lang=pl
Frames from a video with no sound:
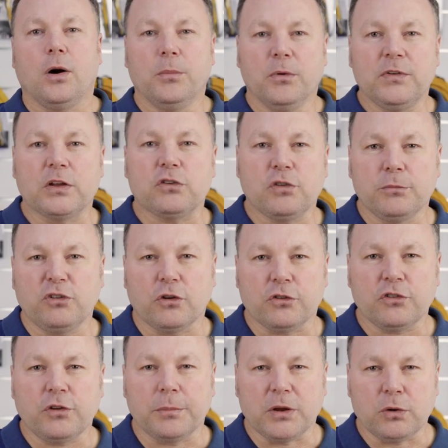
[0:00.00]
Omówię, czym się
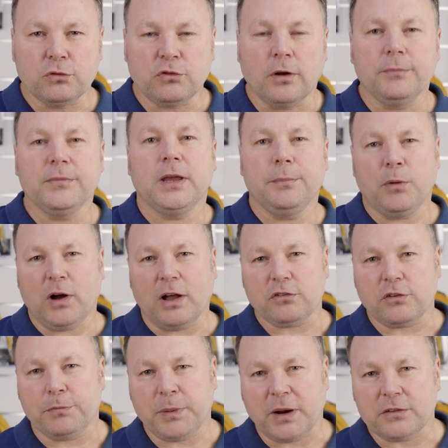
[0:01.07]
od siebie różnią i
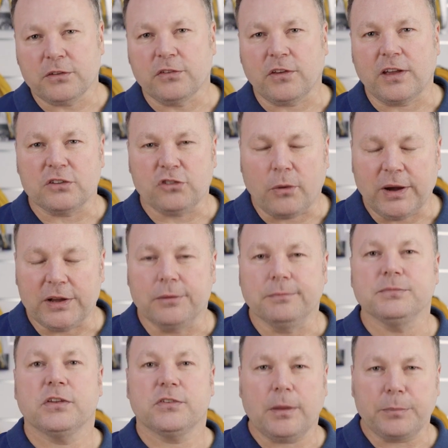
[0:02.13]
pokażę w praktyce, jak działają.
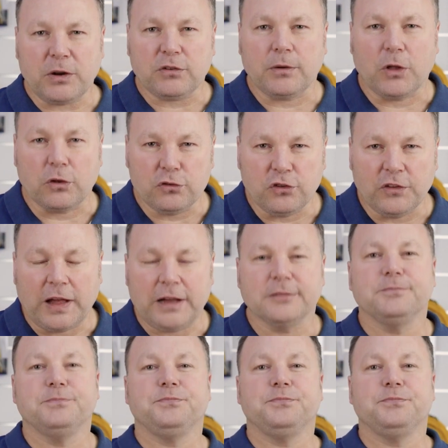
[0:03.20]
Zapraszam na odcinek.